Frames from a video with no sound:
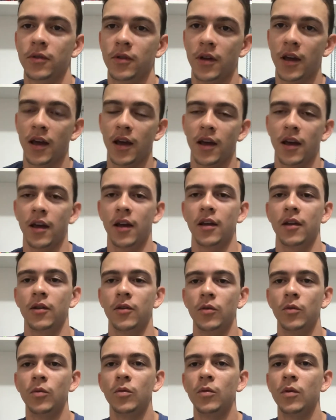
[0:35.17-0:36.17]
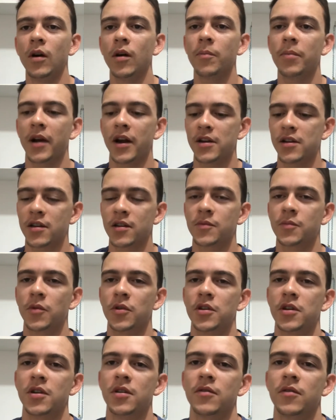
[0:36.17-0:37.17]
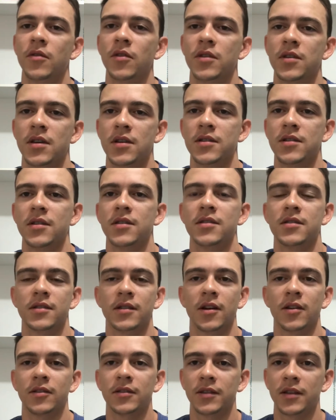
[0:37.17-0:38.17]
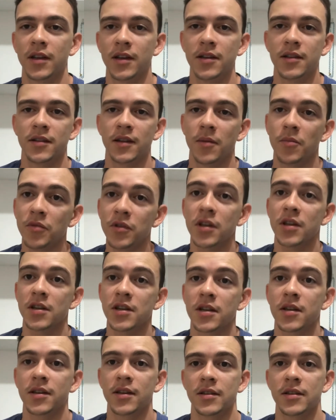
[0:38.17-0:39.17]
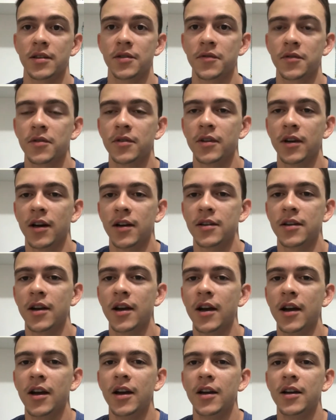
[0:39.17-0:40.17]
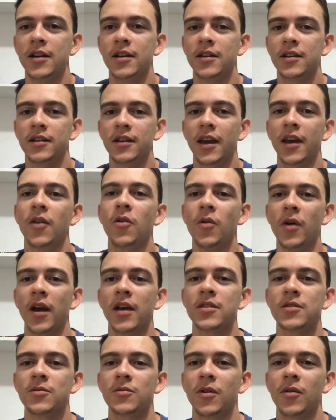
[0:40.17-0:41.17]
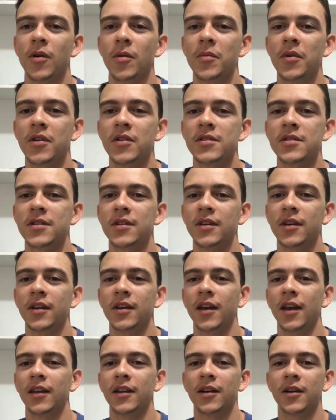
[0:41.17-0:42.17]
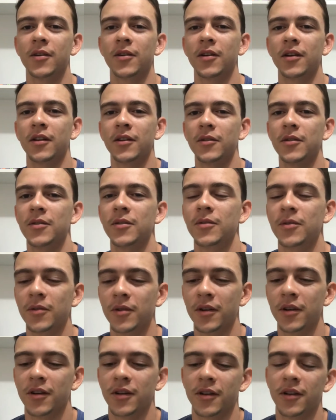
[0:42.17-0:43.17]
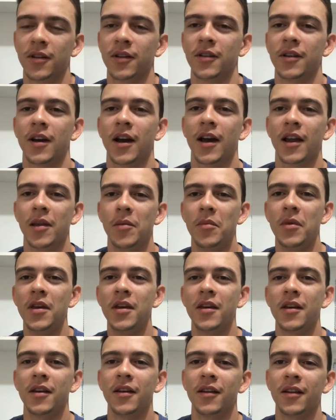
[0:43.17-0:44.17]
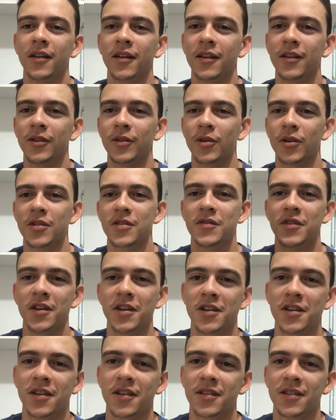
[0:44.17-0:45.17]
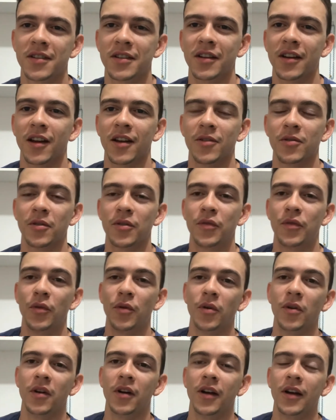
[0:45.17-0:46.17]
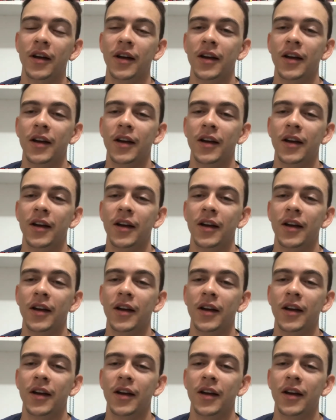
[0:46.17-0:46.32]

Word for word: é, numa prática esportiva, no exercício e tal. Tem, tem muita gente que tem essa dificuldade. Quem conhece um amigo assim, que entra numa, numa, na academia, no crossfit, seja lá no que for,